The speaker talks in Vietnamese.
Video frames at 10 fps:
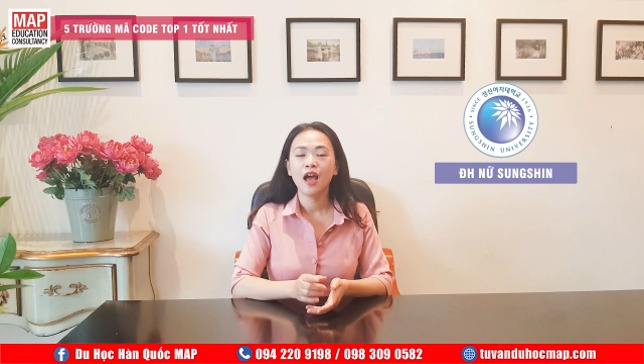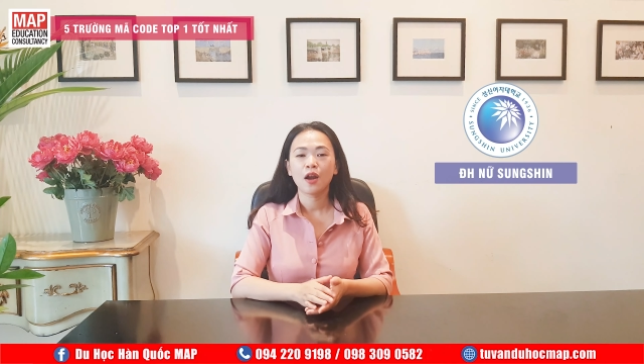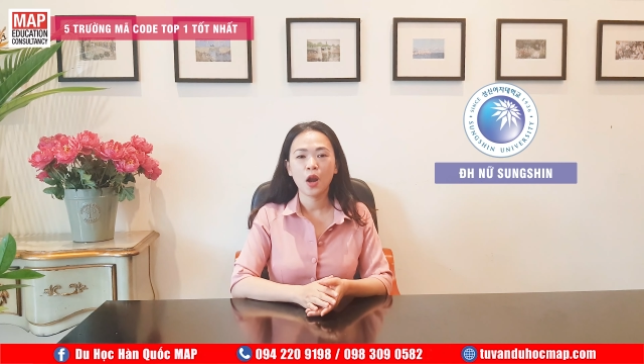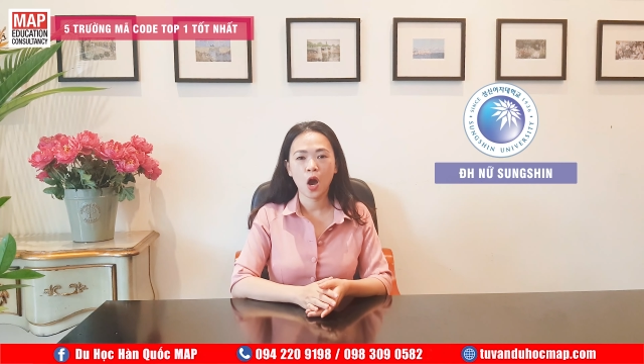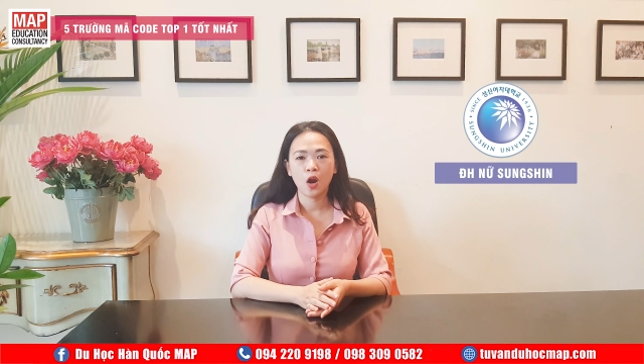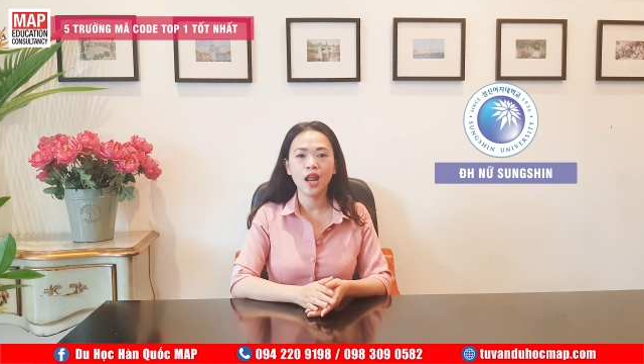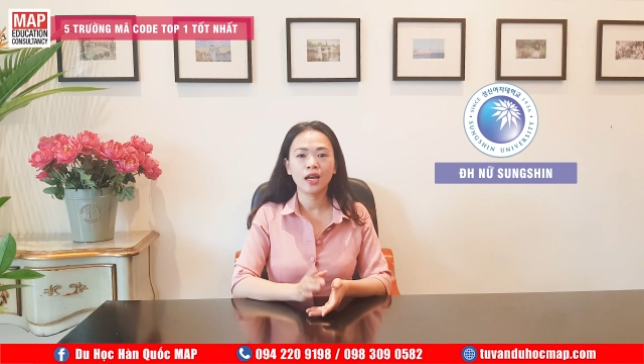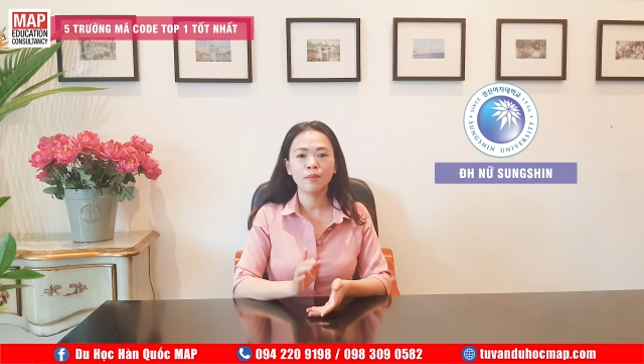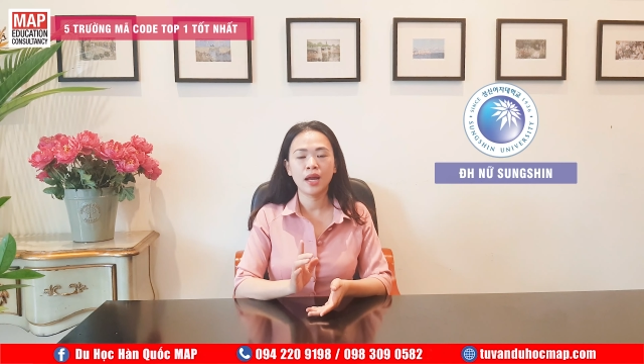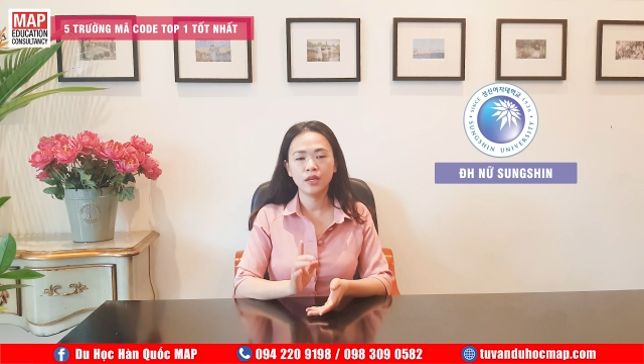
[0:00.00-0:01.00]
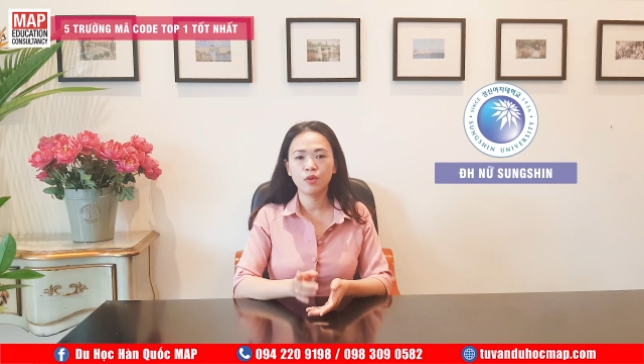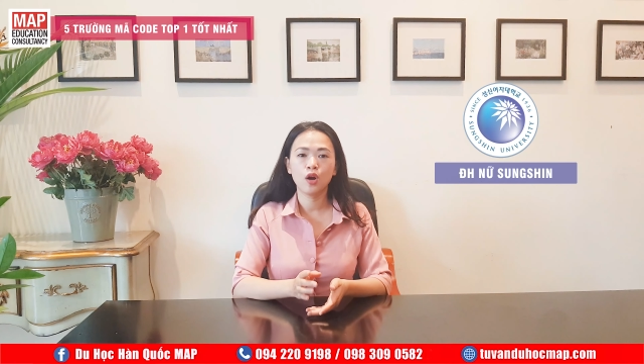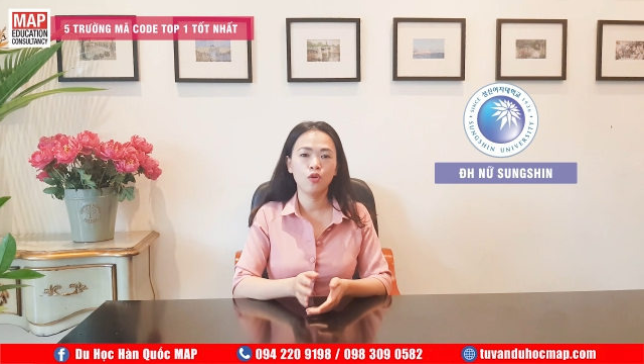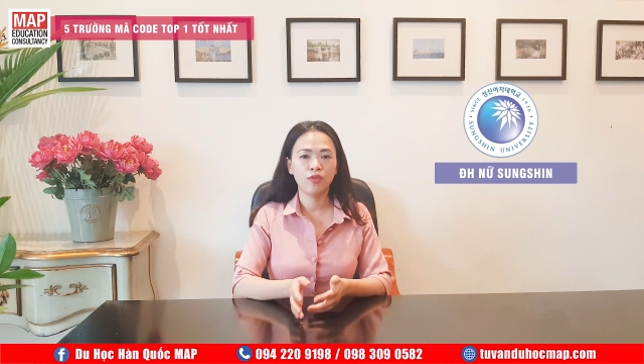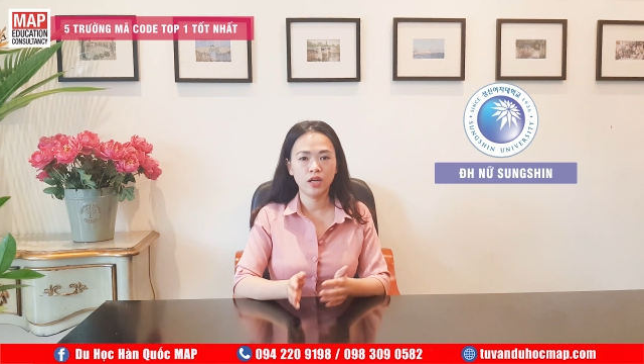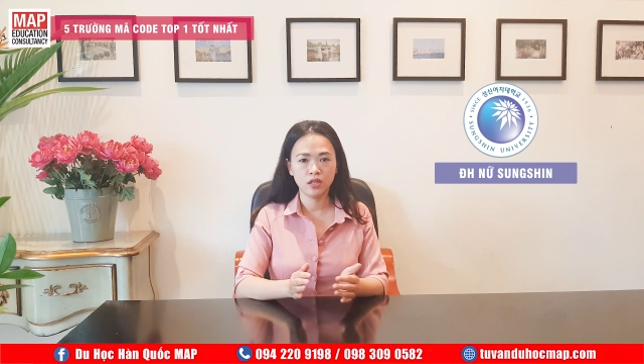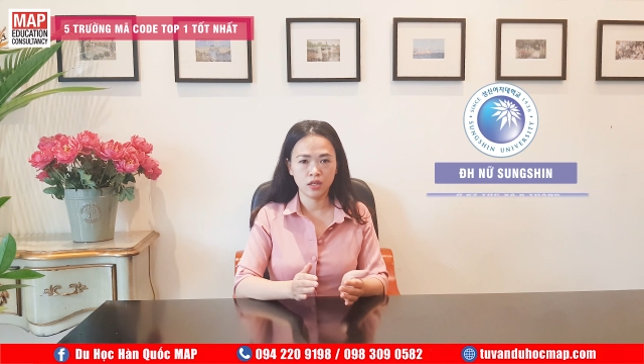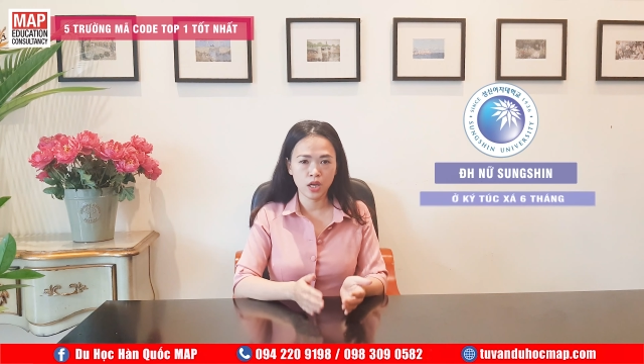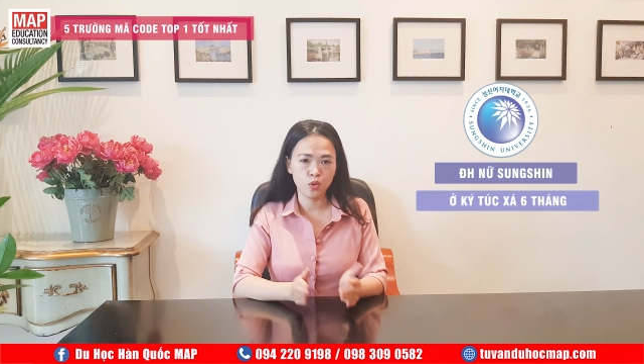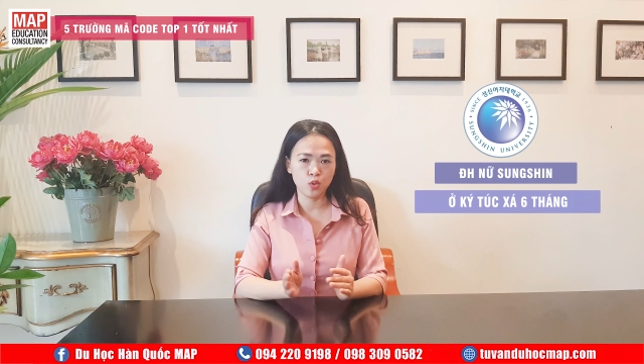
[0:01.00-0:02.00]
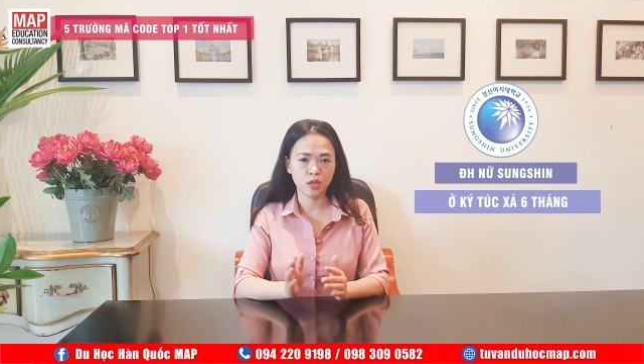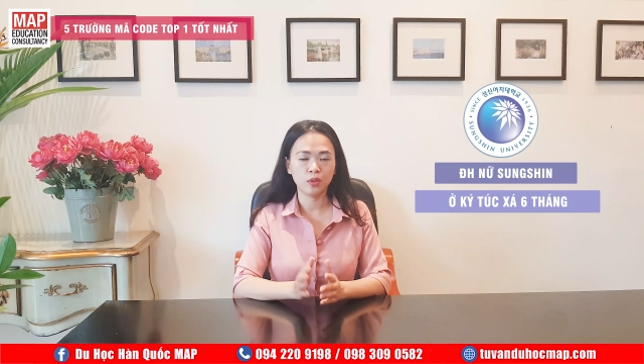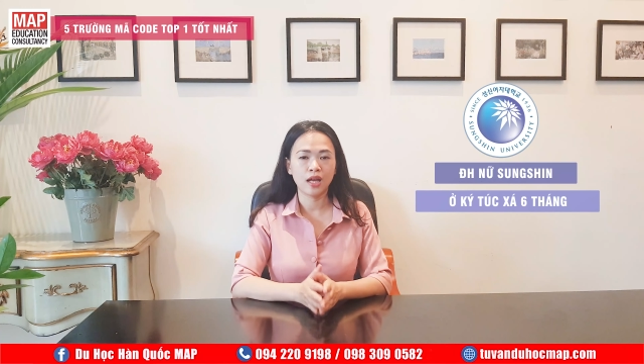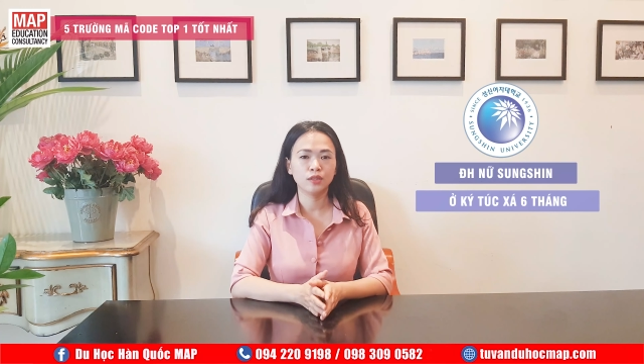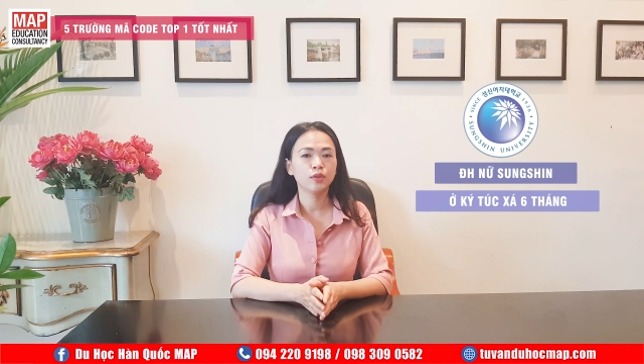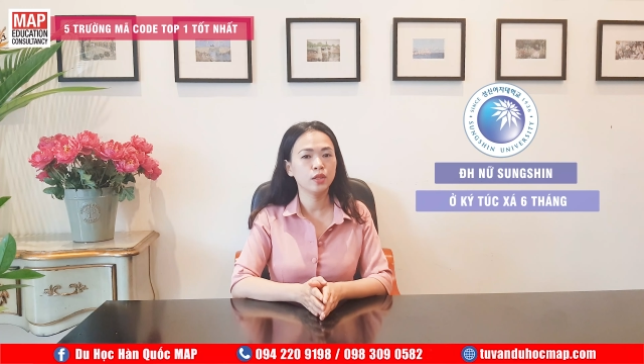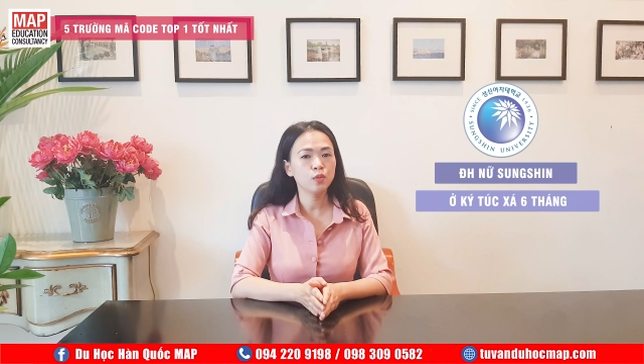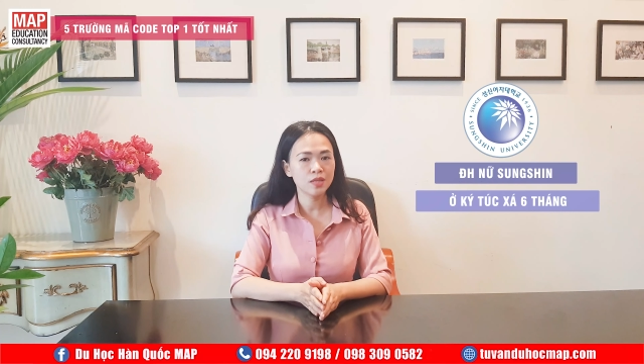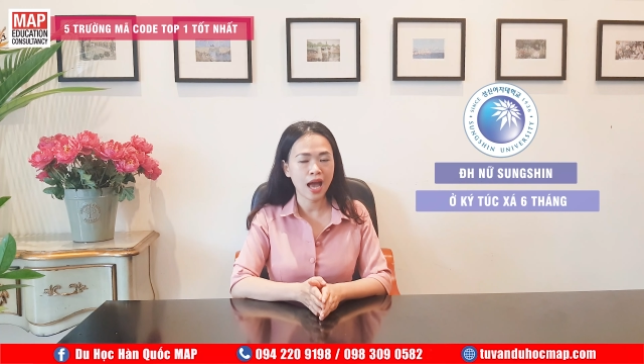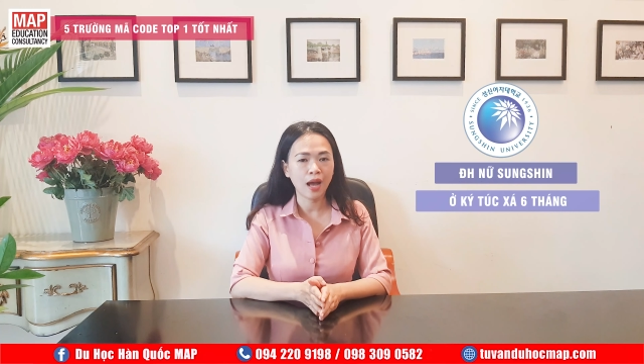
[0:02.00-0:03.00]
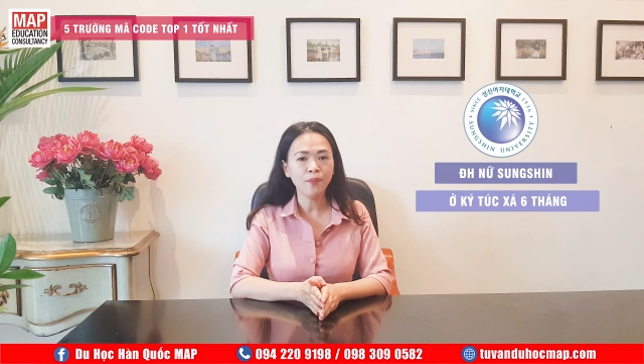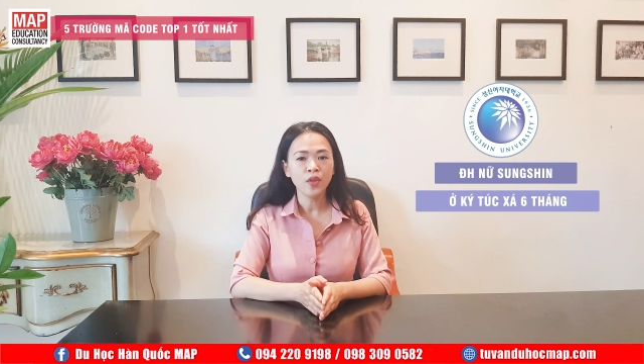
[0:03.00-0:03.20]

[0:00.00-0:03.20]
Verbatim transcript: đó là các bạn yêu cầu phải ở đầy đủ 6 tháng trong ký túc xá